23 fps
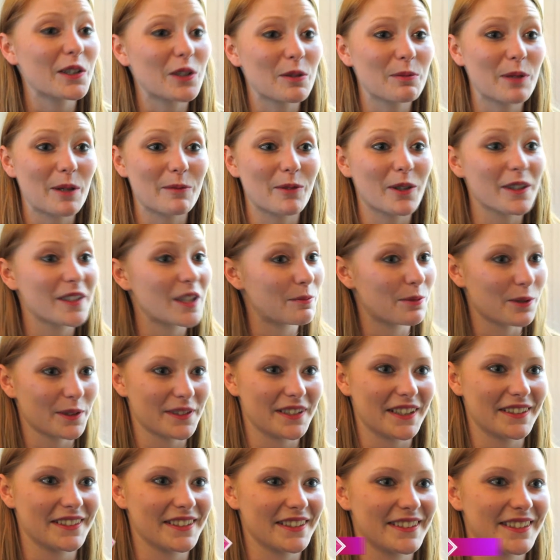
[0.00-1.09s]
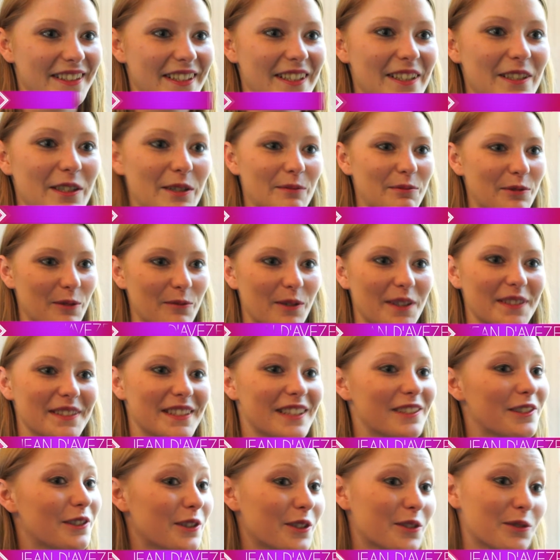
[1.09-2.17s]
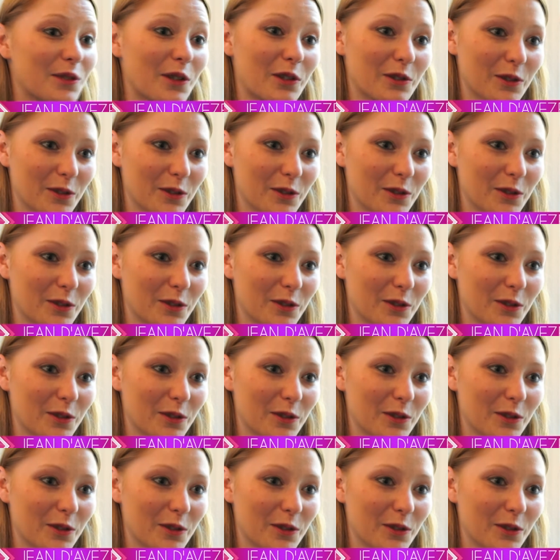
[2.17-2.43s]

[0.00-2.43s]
ne pas manquer pour cet été, euh, pour moi, c'est le soin au